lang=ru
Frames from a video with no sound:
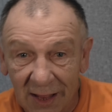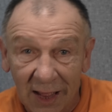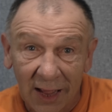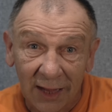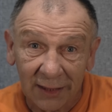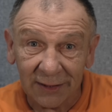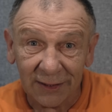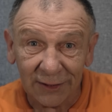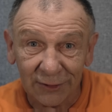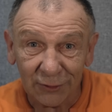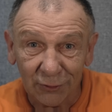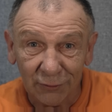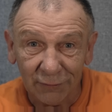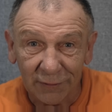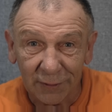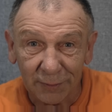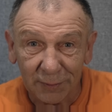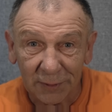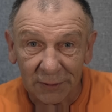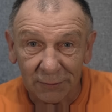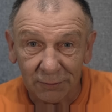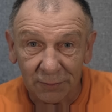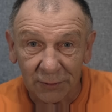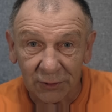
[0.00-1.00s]
А для новых
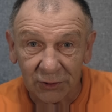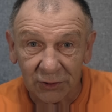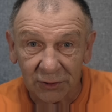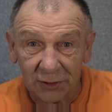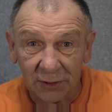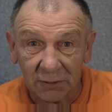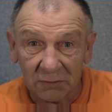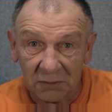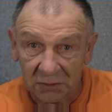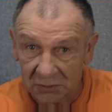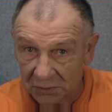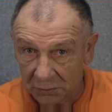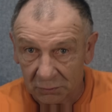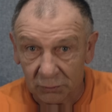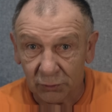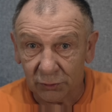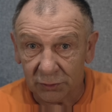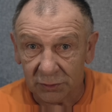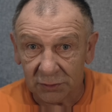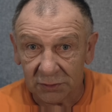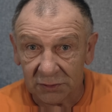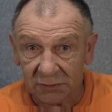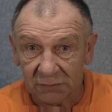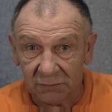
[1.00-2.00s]
подписчиков это
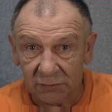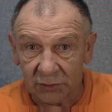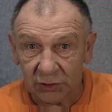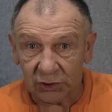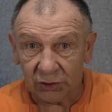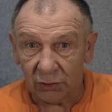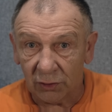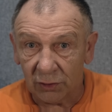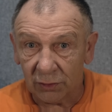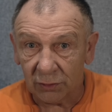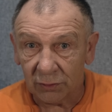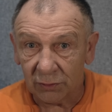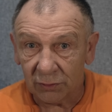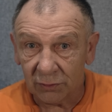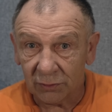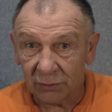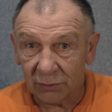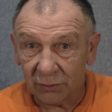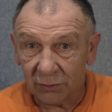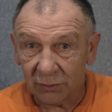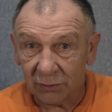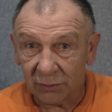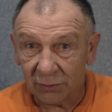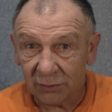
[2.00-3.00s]
будет свежо.
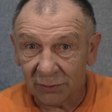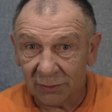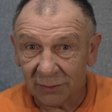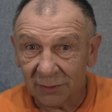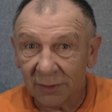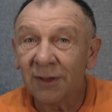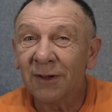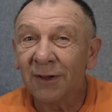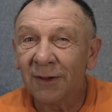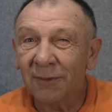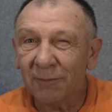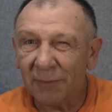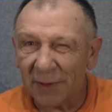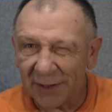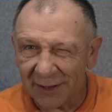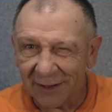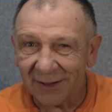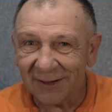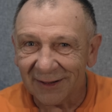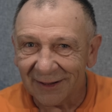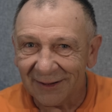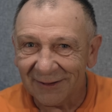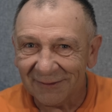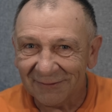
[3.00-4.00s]

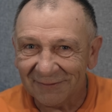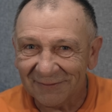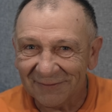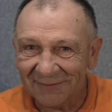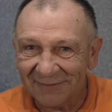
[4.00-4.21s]
Поехали.